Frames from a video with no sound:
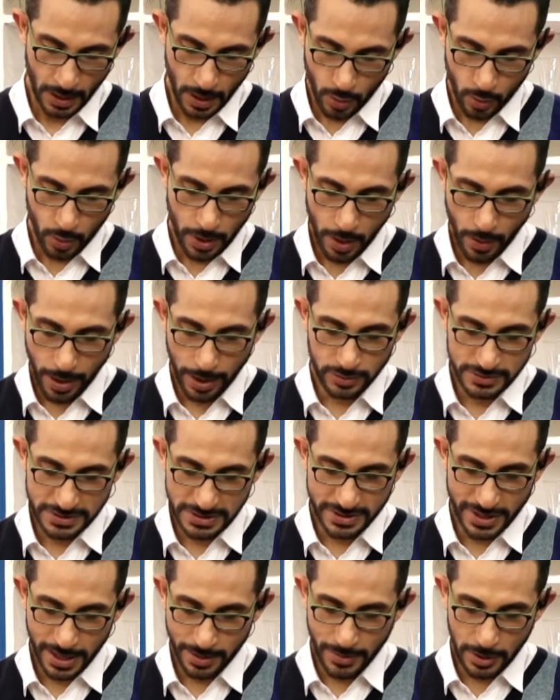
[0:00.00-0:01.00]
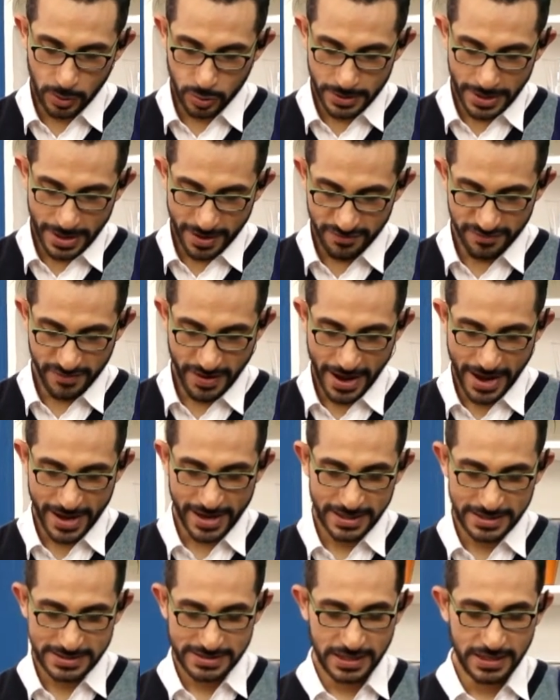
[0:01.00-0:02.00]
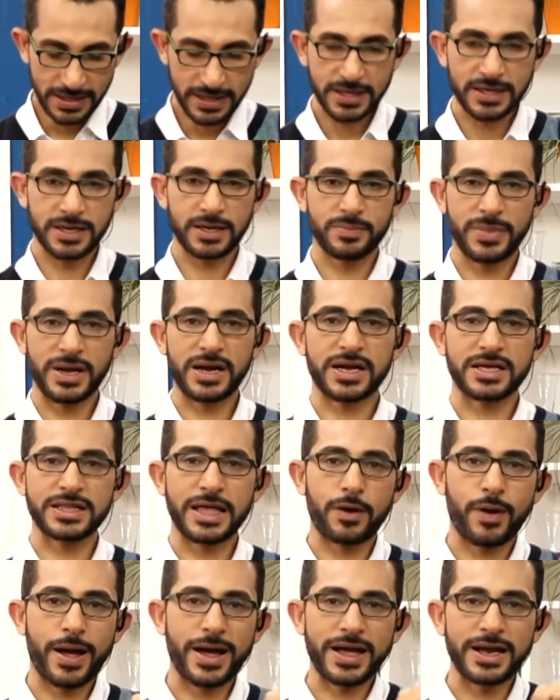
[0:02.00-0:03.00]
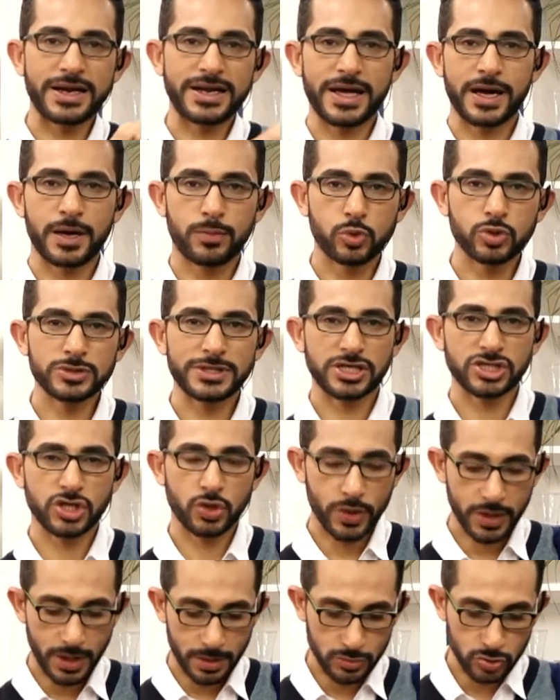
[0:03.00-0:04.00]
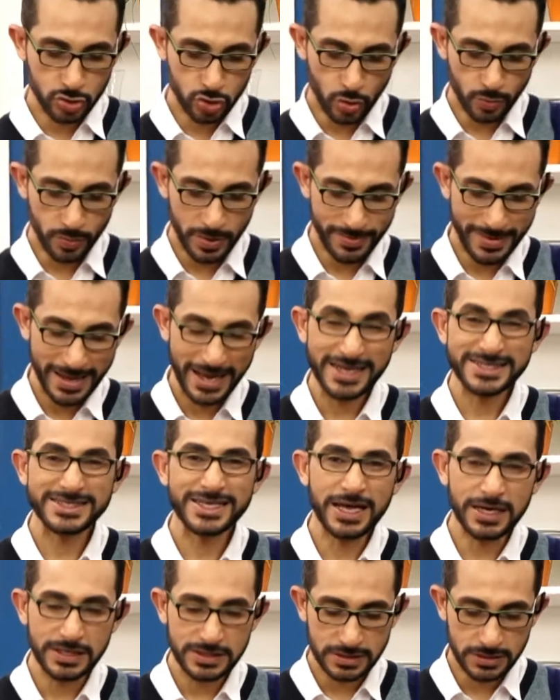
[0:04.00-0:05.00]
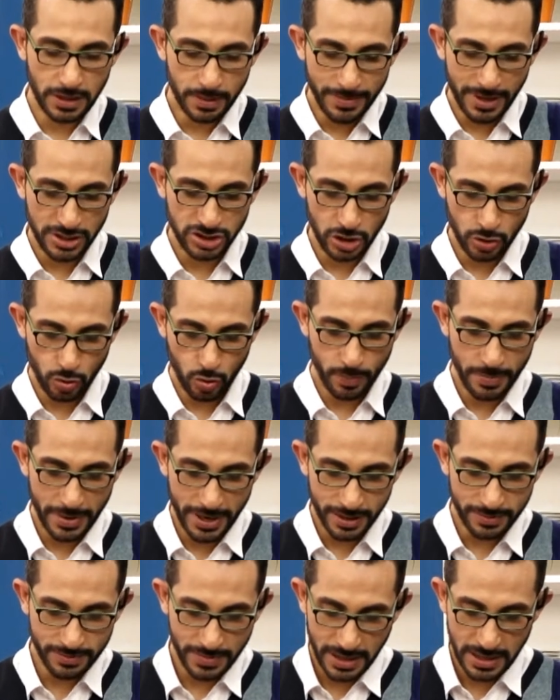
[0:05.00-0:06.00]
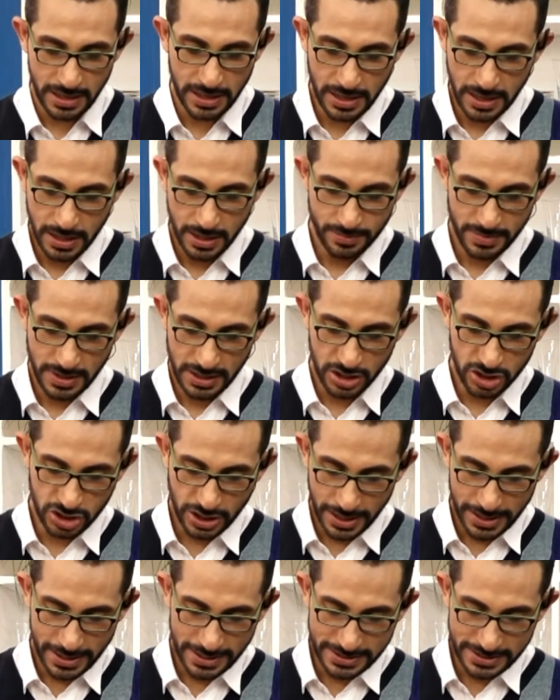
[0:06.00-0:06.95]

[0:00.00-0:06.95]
ولو عاوزين تعملوا ده في حاجه زي اللبانه كده او حاجه ليها بوز عشان واحنا بنصب يبقى اسهل الصب عشان الكوبايات ما ما يجيش عليها